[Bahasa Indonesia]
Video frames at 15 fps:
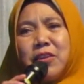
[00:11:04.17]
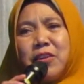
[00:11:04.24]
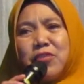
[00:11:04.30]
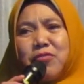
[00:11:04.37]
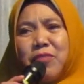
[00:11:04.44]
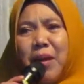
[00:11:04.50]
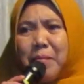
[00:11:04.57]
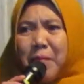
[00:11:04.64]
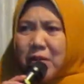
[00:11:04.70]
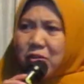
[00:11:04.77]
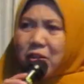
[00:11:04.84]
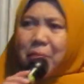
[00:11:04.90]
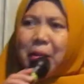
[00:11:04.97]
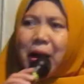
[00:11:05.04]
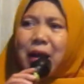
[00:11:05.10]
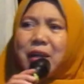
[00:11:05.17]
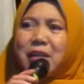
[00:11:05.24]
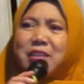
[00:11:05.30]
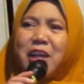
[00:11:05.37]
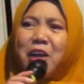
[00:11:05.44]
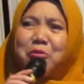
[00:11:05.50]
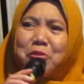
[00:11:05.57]
terus kula macam
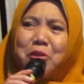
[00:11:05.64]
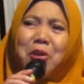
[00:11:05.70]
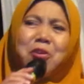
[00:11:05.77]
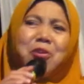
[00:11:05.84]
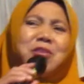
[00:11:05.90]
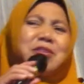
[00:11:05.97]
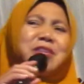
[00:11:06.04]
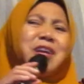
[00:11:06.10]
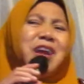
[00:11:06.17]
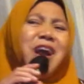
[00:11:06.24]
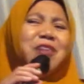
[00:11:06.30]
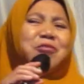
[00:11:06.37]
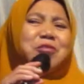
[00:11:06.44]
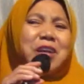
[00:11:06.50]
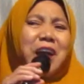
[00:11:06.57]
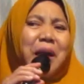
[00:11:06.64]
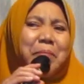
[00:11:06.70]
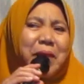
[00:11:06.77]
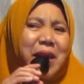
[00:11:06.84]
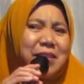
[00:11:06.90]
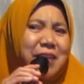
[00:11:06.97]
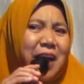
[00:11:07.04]
maneh sautono sih aku
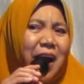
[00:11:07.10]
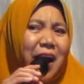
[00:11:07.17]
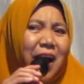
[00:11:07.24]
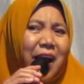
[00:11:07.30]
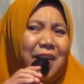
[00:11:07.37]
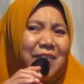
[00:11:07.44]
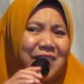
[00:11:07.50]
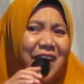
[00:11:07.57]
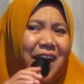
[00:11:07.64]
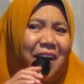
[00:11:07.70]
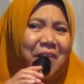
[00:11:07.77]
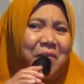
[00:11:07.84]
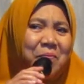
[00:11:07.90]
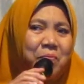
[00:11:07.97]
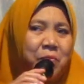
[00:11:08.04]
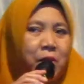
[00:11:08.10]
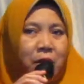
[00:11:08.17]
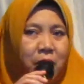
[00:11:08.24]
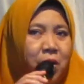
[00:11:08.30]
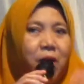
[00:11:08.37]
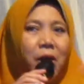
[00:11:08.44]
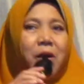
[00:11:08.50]
jaga perasaan ya
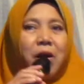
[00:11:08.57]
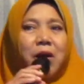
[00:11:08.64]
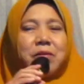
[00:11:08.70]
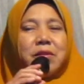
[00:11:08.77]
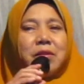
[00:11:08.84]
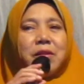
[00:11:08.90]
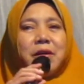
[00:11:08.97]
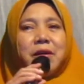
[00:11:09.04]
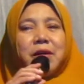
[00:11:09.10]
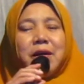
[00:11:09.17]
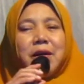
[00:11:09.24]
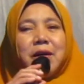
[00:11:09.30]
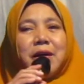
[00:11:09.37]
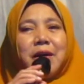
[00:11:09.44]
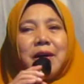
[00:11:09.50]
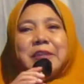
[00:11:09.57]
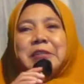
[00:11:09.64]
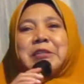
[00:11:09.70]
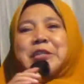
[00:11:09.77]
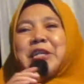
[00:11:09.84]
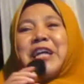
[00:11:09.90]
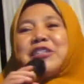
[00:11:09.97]
Allah
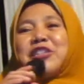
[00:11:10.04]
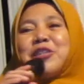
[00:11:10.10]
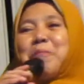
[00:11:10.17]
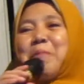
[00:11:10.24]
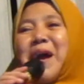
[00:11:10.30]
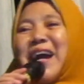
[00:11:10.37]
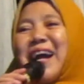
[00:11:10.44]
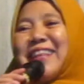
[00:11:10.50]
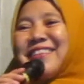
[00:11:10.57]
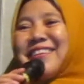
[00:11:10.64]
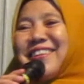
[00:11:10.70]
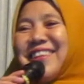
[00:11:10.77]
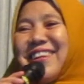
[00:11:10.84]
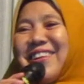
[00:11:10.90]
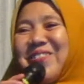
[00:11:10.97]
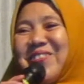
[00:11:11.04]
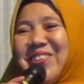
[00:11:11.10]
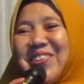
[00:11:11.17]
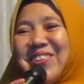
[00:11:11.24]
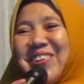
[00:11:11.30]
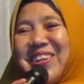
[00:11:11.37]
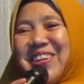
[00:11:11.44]
niat semangat kata
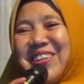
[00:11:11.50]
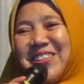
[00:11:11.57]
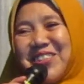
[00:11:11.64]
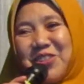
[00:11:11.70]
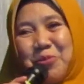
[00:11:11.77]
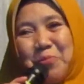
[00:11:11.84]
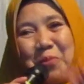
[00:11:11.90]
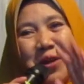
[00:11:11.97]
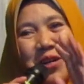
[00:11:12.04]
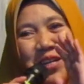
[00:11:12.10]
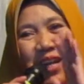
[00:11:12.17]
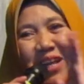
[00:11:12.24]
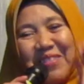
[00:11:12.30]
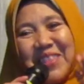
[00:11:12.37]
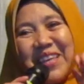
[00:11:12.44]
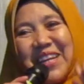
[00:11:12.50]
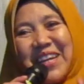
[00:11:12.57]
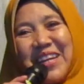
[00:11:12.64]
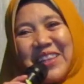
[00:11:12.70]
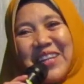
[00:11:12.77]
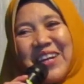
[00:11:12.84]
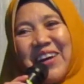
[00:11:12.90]
lho supaya niat
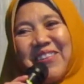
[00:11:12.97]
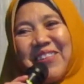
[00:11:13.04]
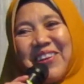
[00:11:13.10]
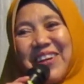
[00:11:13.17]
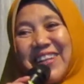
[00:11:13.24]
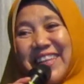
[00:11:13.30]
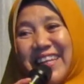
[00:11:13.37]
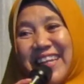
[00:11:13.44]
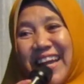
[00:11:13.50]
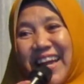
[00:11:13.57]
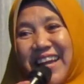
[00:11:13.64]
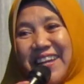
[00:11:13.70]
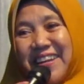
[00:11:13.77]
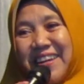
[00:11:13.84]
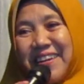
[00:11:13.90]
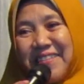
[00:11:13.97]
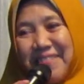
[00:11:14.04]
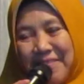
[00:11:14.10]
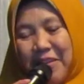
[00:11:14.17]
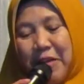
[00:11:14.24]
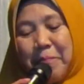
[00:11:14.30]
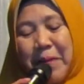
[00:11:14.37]
pikir teng Allah ngoten nggih
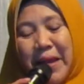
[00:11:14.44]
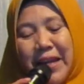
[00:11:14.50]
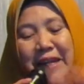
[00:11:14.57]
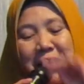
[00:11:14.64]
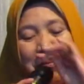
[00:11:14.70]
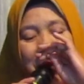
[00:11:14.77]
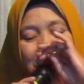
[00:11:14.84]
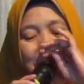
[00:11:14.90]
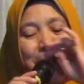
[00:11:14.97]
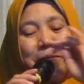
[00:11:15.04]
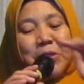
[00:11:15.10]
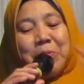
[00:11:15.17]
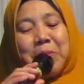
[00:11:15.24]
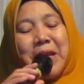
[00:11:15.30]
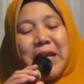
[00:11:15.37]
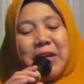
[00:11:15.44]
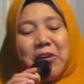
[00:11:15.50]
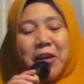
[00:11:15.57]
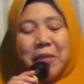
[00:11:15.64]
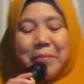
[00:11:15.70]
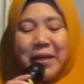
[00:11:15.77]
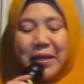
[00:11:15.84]
kula baleni malih
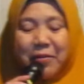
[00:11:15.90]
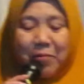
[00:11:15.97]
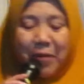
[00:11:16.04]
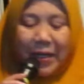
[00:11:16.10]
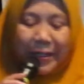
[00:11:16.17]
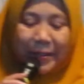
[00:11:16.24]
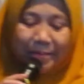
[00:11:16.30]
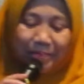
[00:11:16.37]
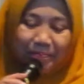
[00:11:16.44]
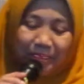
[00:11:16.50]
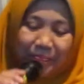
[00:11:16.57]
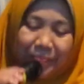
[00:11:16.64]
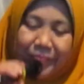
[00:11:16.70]
bismillahirrahmanirrahim